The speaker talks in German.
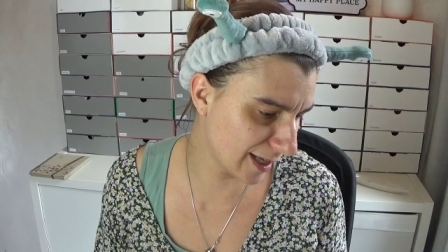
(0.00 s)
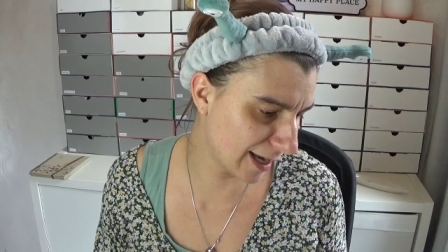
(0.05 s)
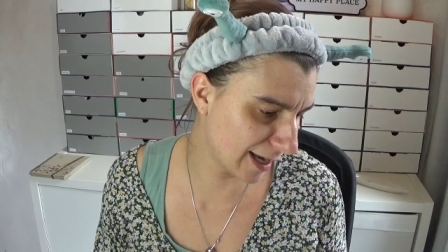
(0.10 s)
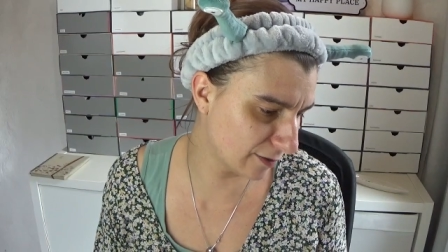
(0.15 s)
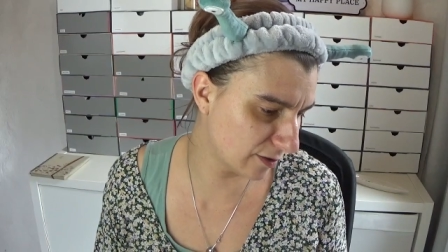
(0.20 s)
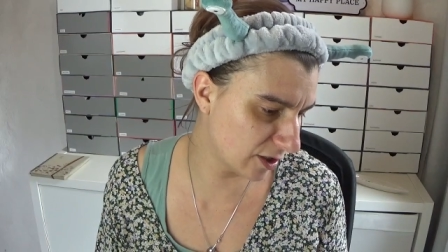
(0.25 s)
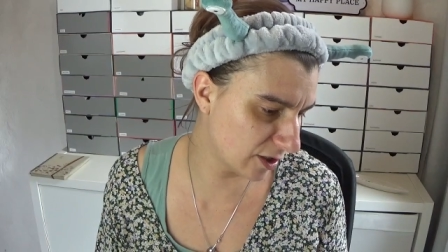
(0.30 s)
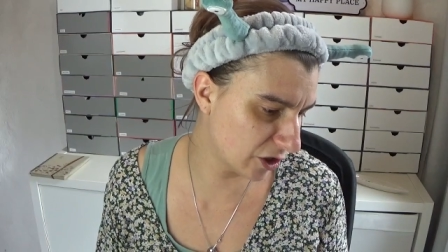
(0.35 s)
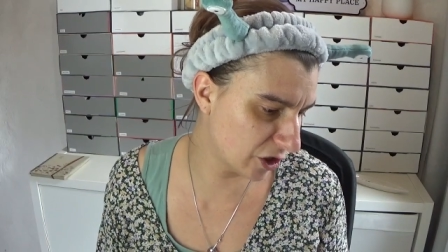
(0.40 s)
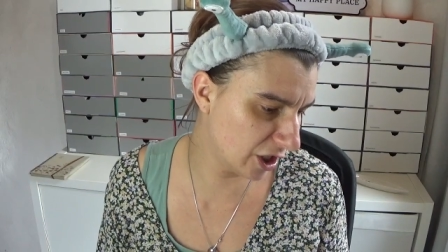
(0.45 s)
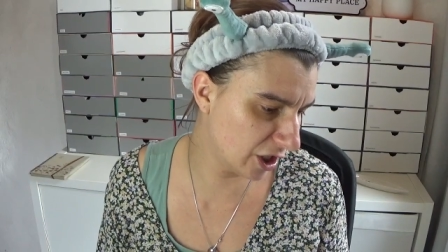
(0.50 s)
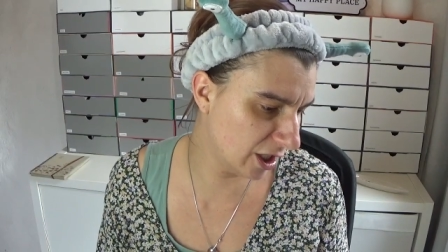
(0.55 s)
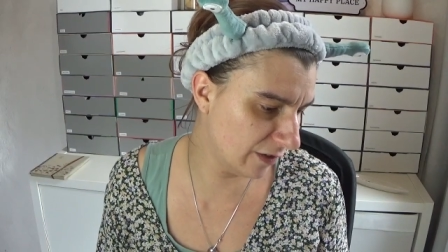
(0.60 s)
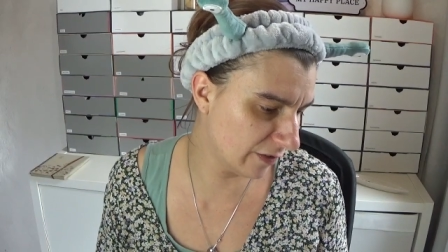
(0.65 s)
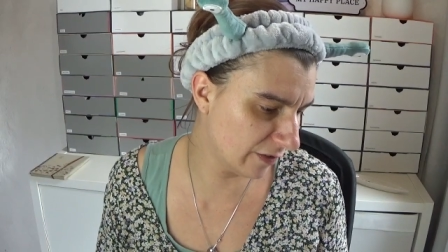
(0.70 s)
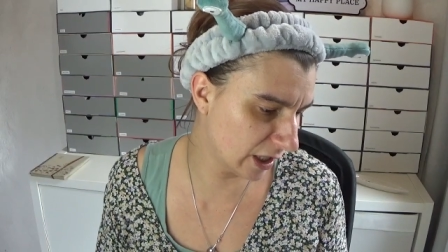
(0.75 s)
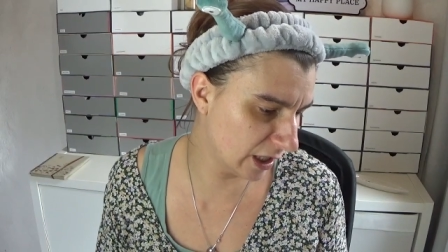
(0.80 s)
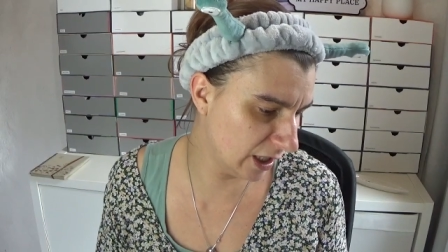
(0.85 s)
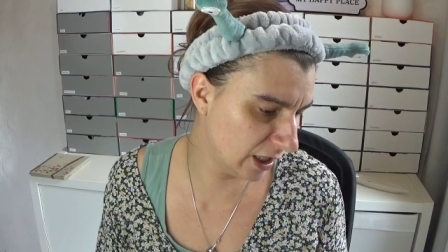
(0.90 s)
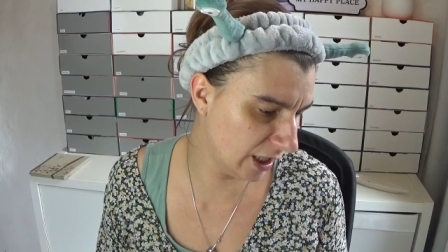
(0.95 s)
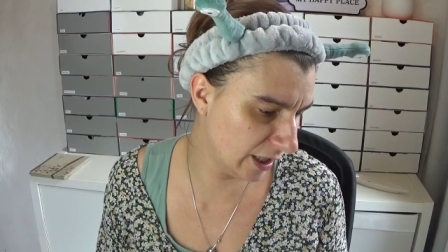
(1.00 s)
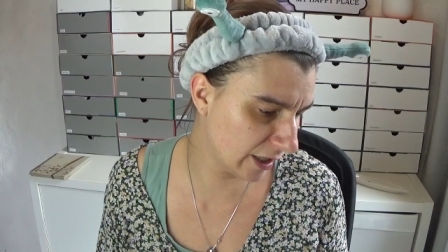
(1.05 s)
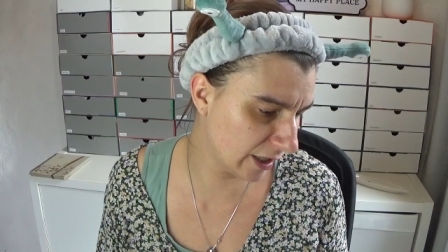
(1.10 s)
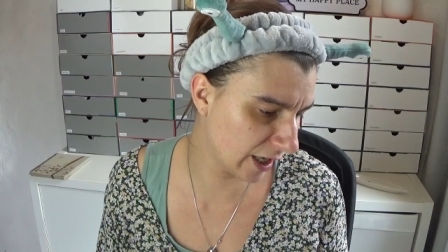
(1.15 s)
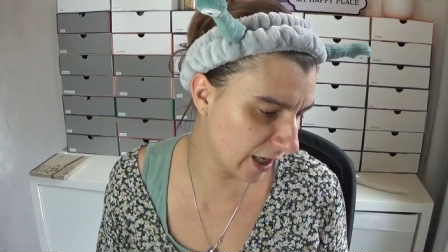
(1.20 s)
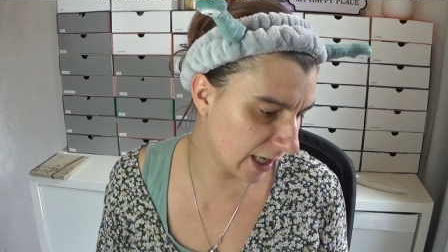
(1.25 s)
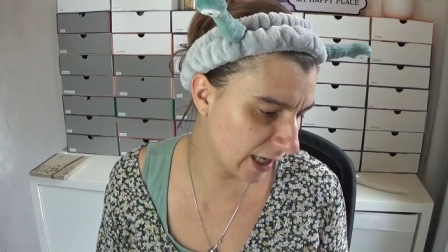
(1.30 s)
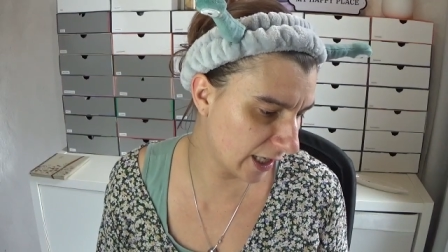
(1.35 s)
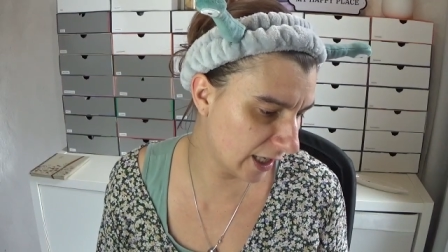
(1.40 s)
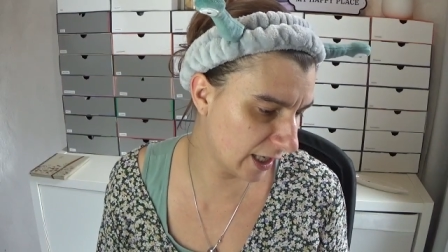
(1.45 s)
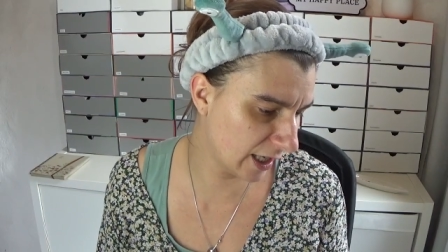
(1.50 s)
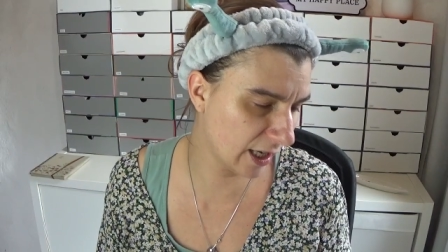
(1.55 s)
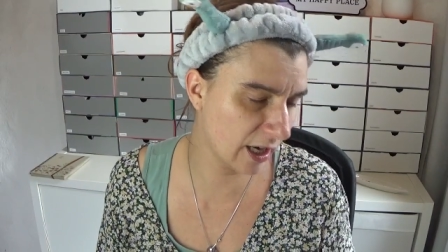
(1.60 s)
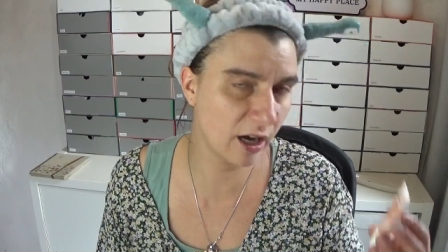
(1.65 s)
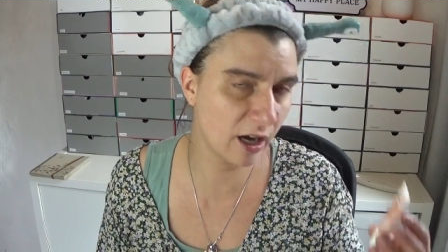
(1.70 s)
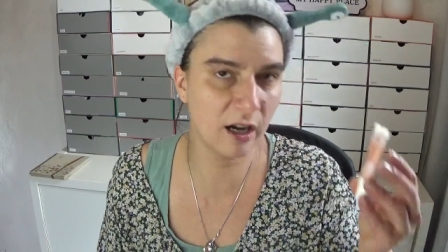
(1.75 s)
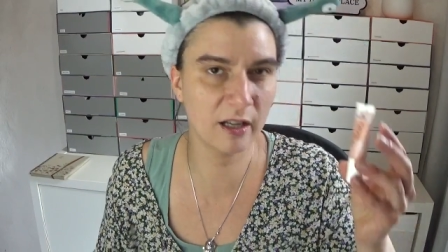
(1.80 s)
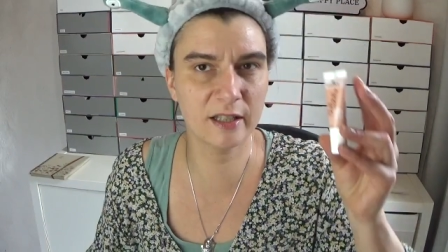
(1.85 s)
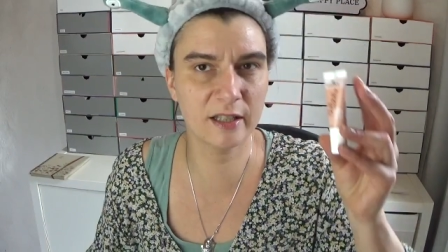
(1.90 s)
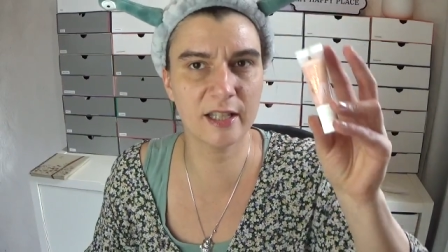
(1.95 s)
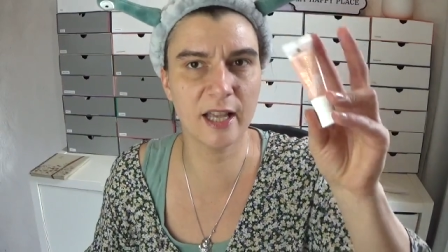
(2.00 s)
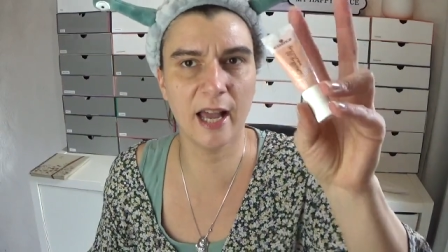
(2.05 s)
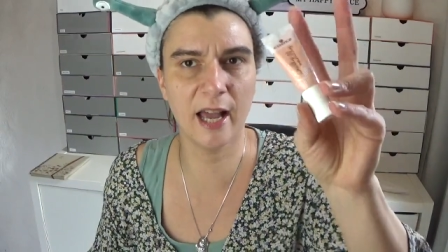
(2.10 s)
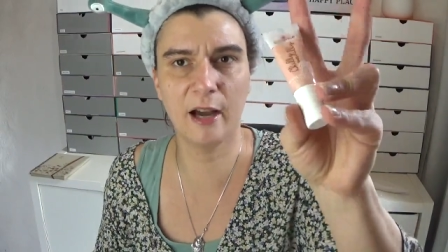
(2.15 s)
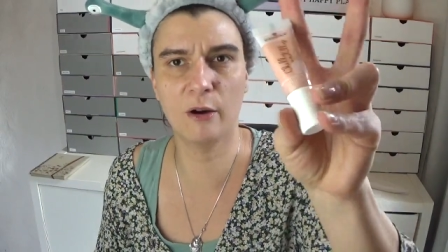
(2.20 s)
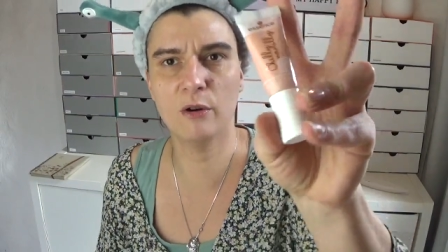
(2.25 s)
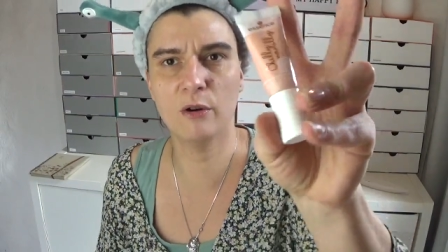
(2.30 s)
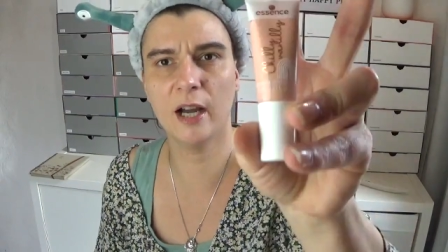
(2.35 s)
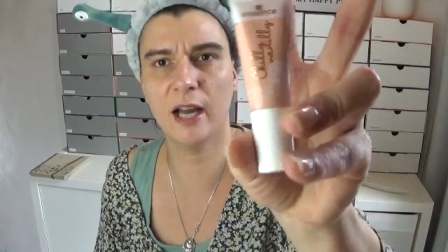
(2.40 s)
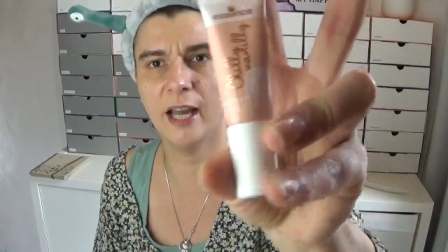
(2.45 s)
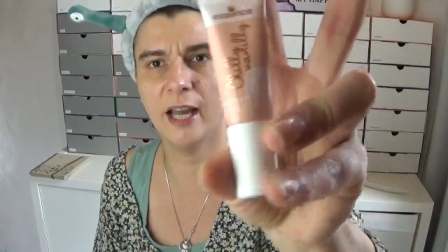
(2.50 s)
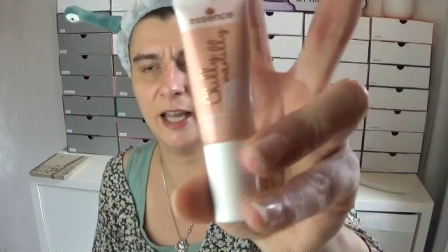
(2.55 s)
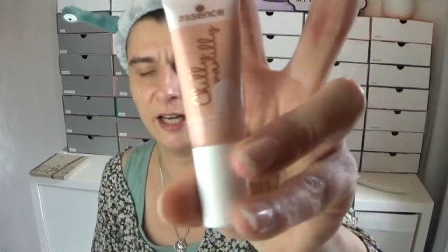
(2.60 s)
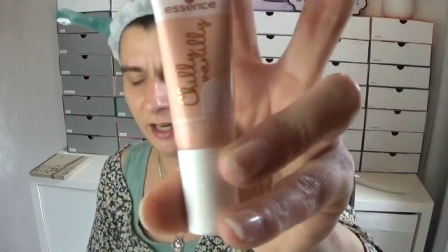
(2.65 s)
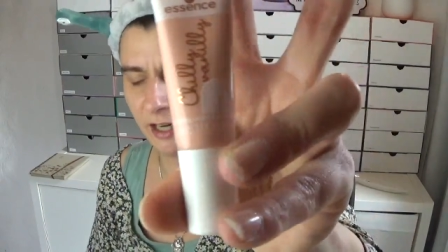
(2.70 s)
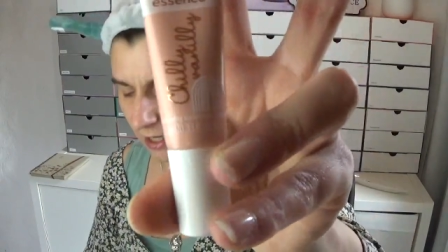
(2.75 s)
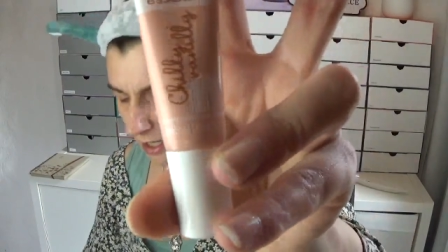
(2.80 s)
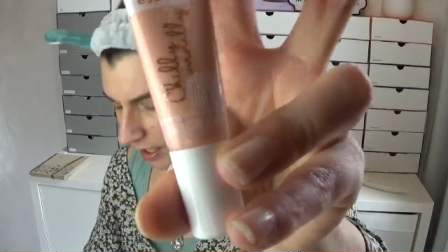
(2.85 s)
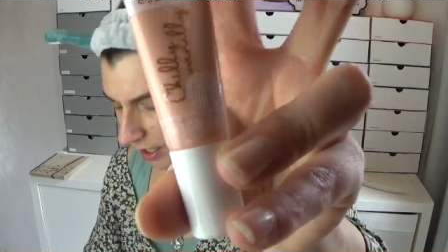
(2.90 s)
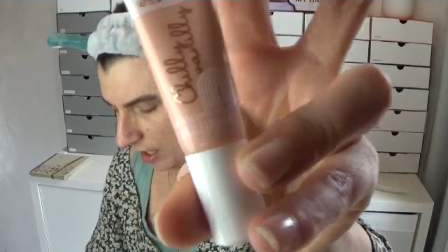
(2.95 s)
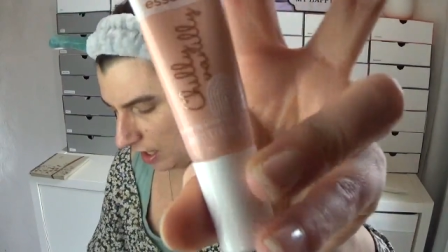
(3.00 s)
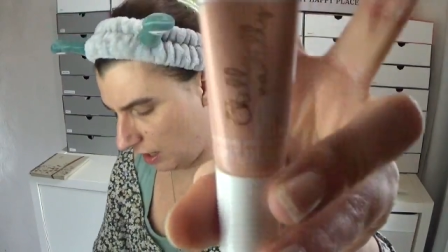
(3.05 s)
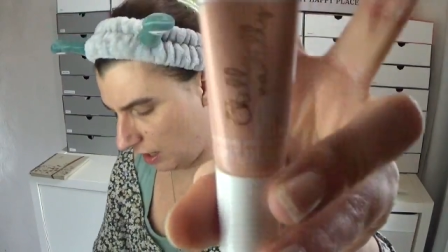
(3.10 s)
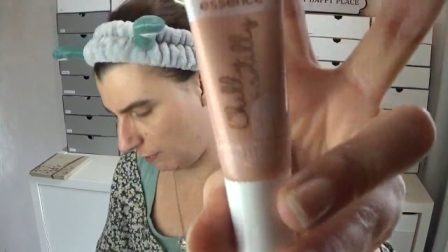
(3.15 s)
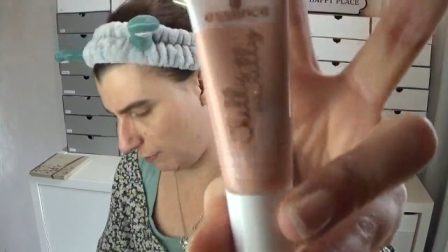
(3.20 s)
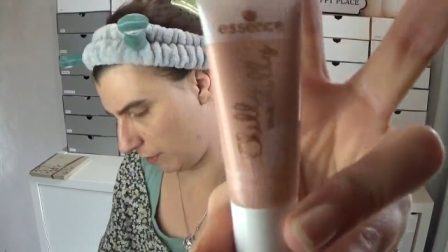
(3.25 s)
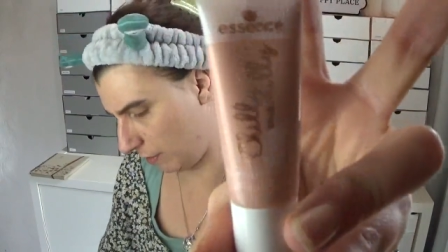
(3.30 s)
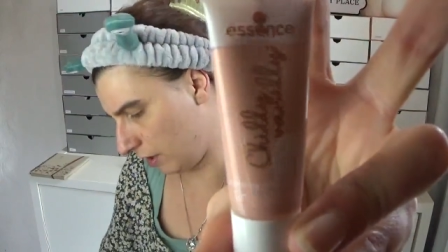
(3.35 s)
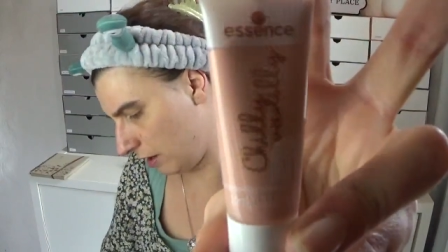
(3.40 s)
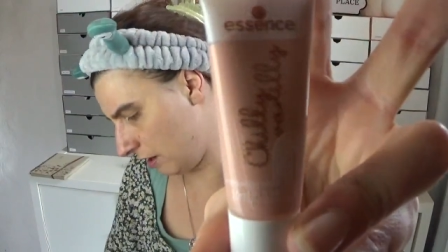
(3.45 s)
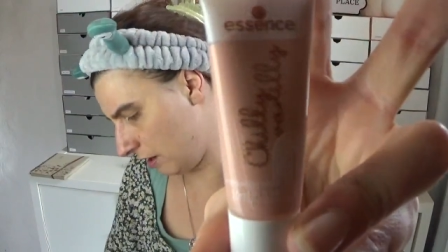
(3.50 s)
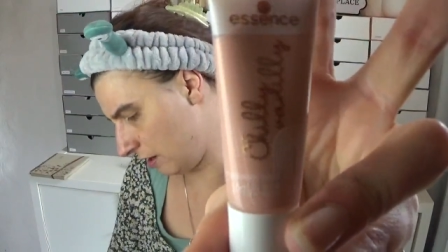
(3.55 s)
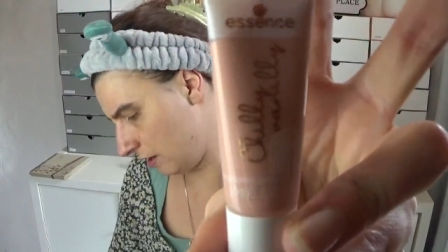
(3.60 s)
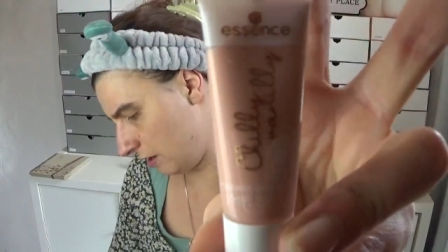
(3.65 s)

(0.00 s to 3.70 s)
aus der Chili Vanille Reihe hat es auch eingegeben.